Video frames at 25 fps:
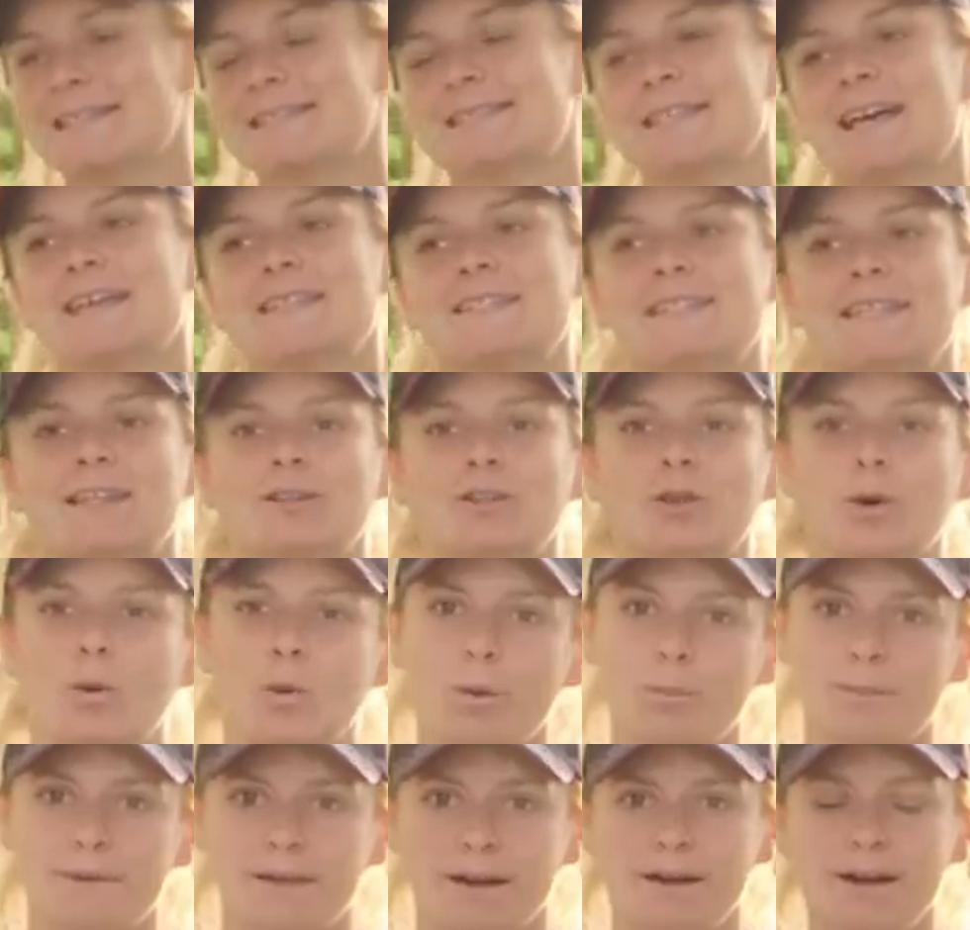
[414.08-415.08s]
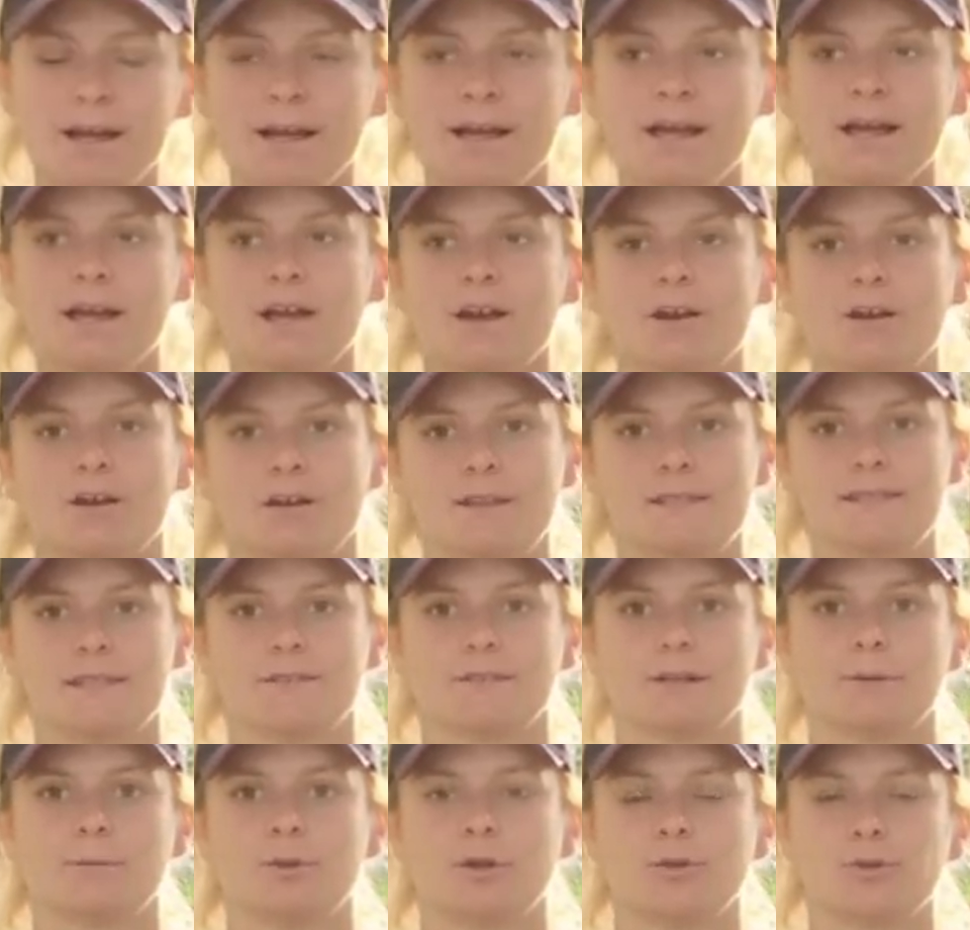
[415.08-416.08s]
et ça c'est trop bien. Euh, c'est
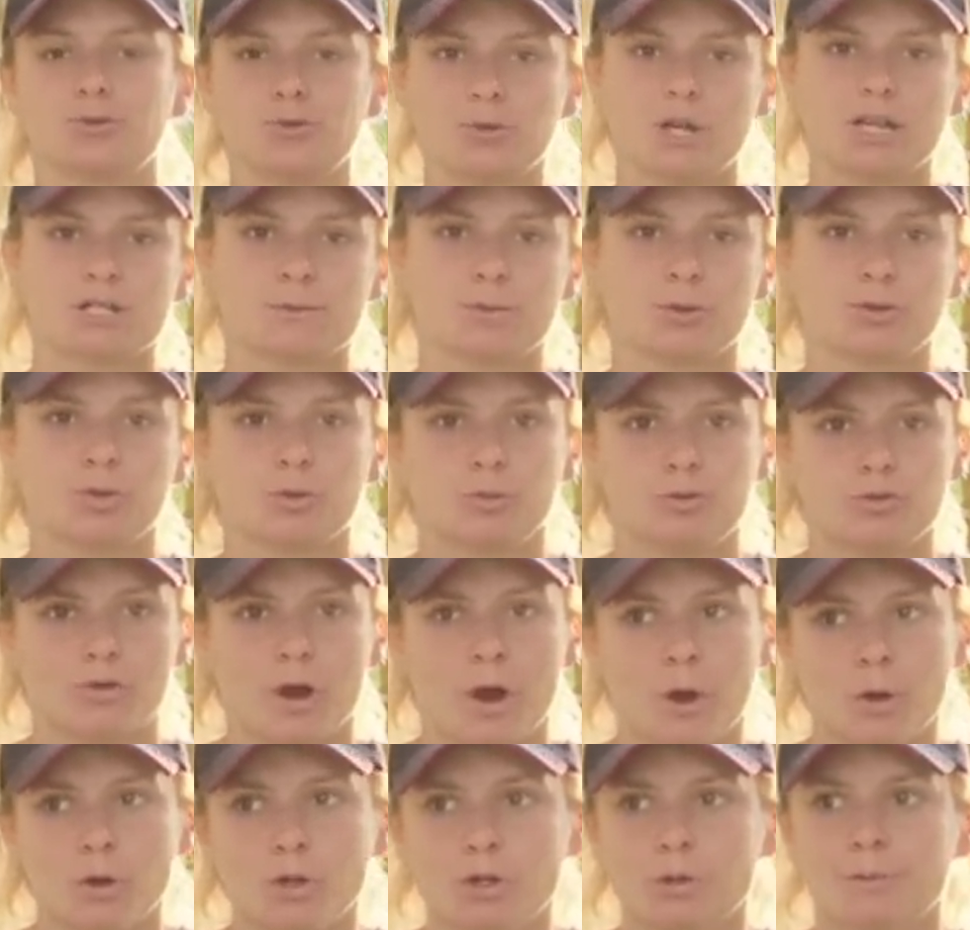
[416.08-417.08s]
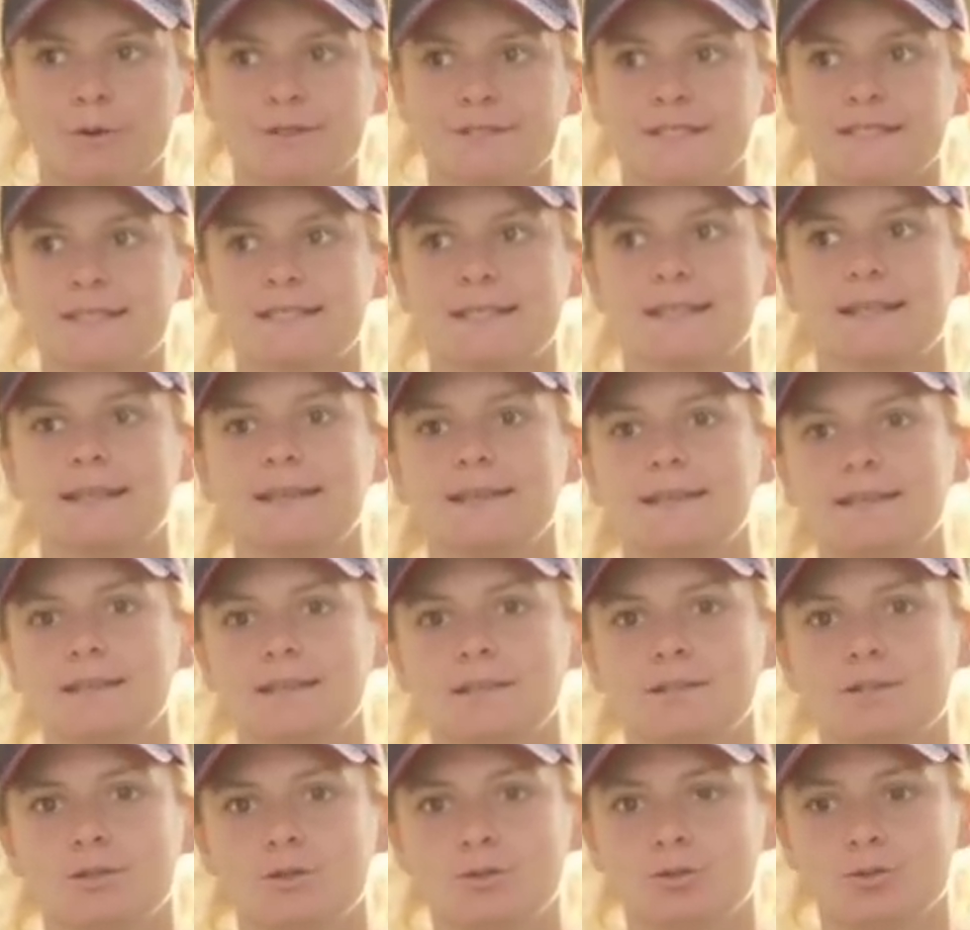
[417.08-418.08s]
vraiment un soulagement de pouvoir recommencer cette
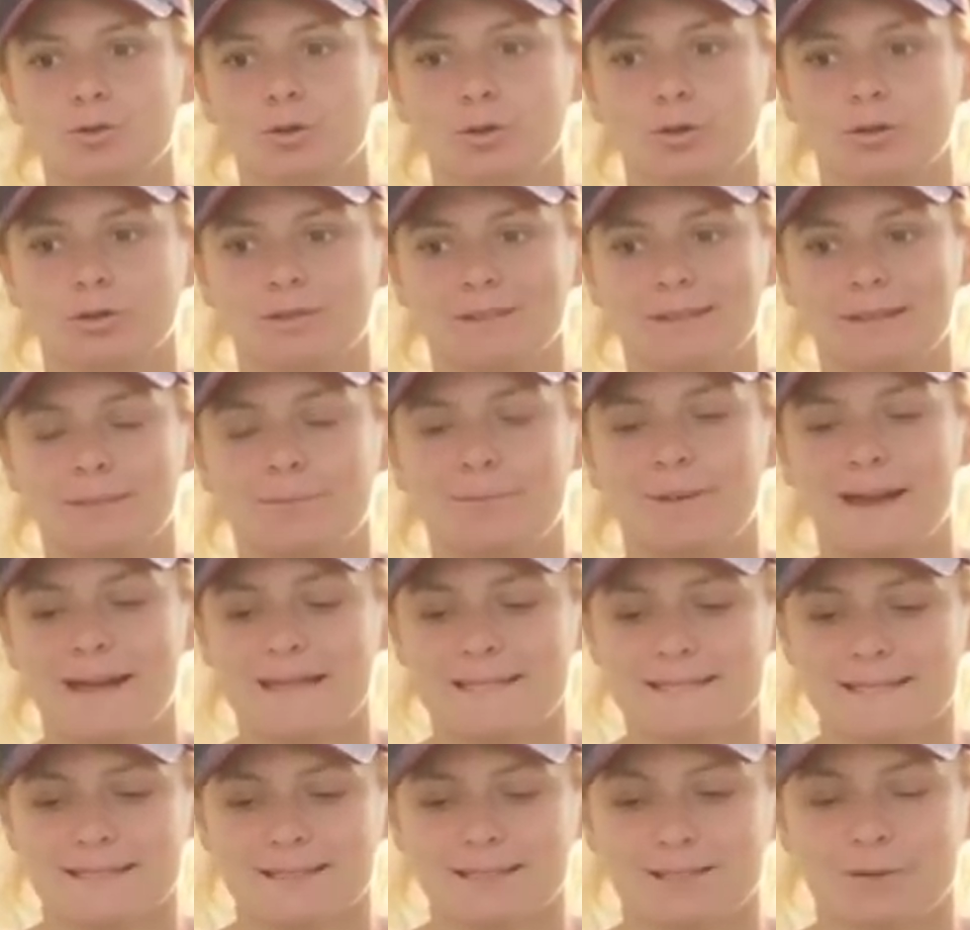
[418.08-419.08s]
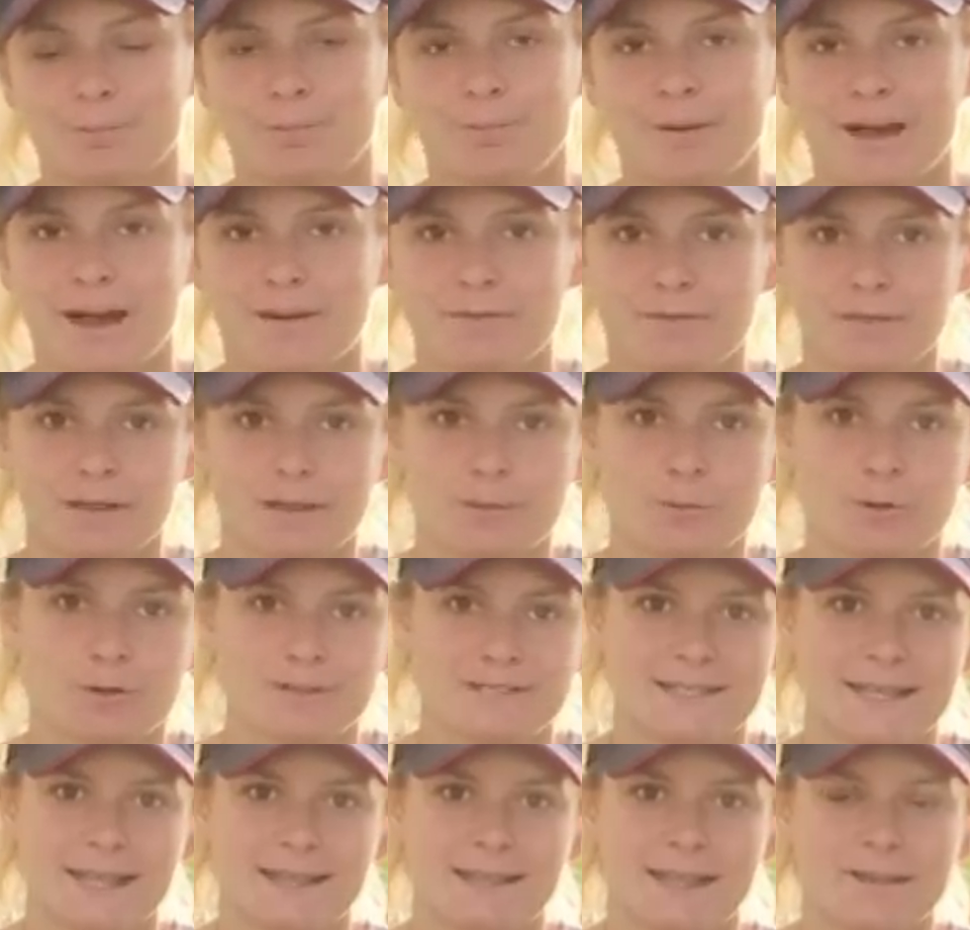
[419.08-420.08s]
année sur des bases parfaitement
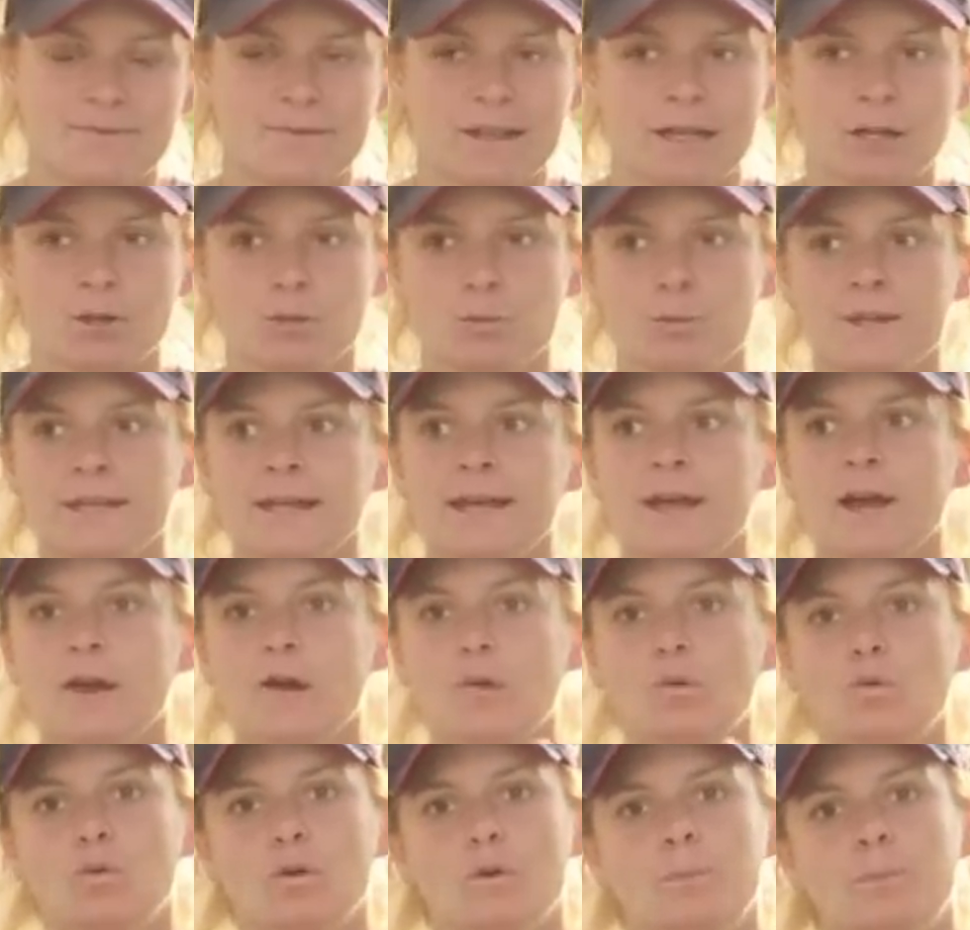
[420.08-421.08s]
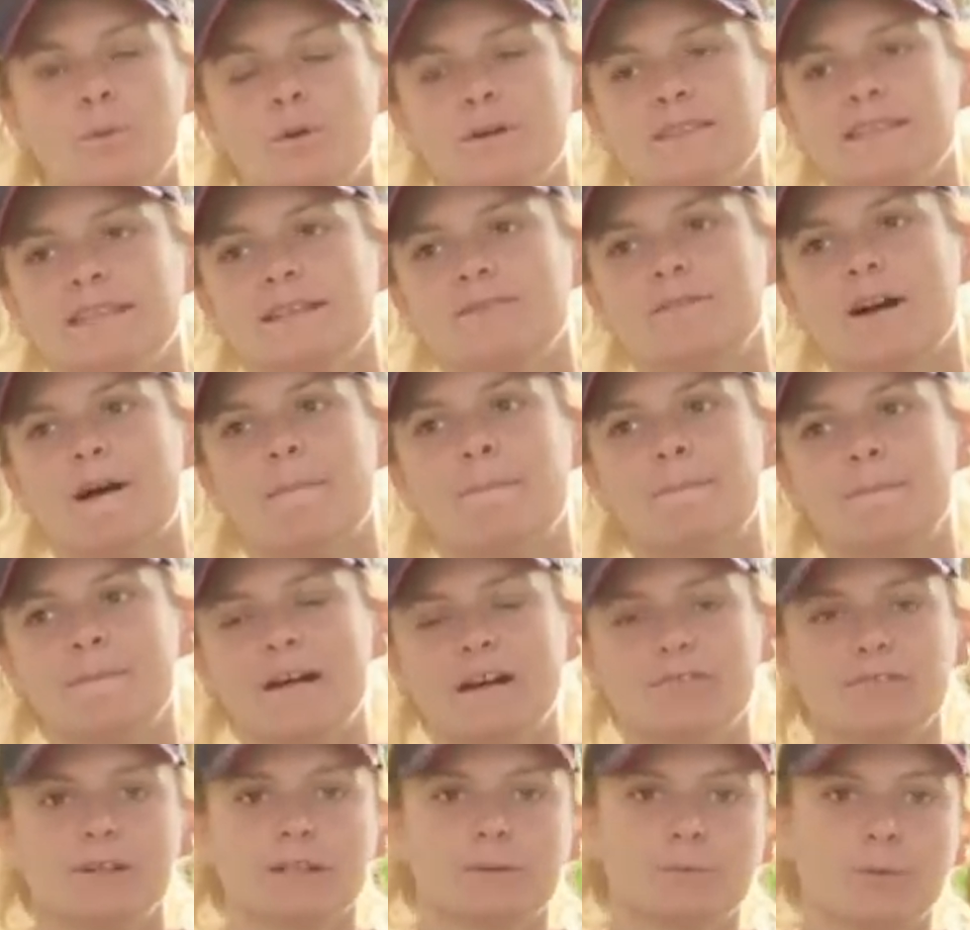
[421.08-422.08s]
saine avec lui, où le poney va
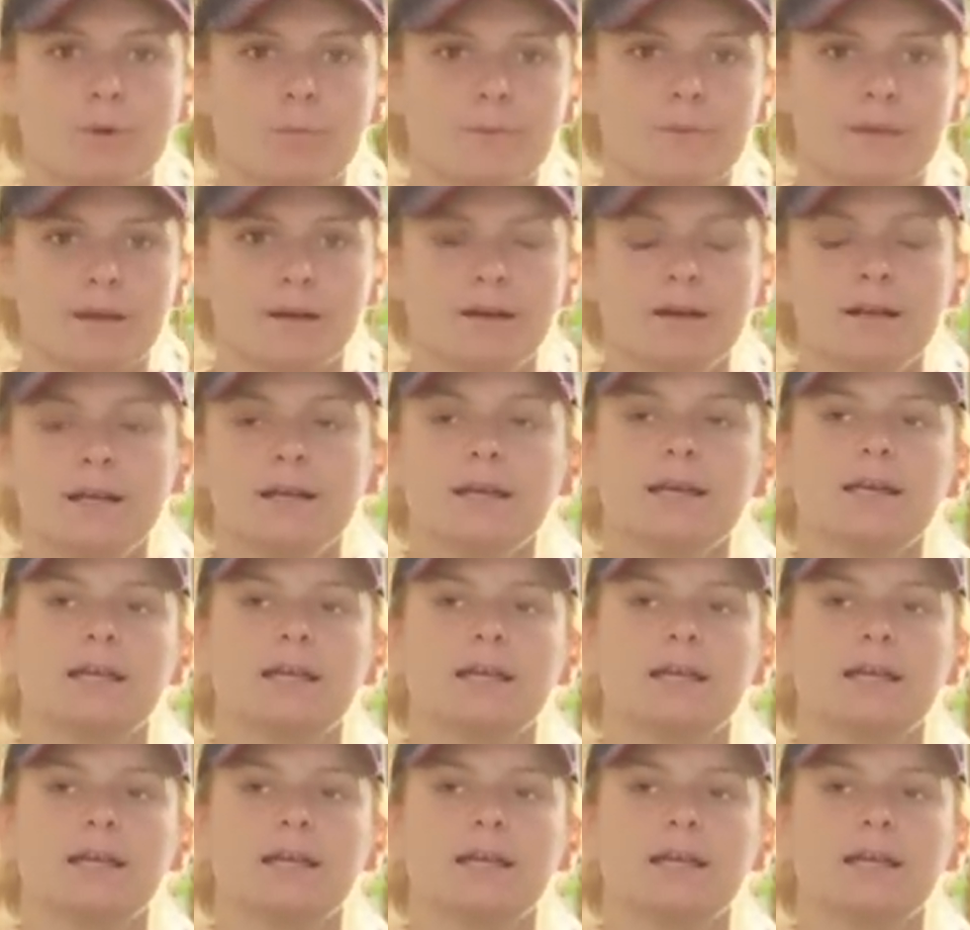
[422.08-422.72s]
parfaitement bien.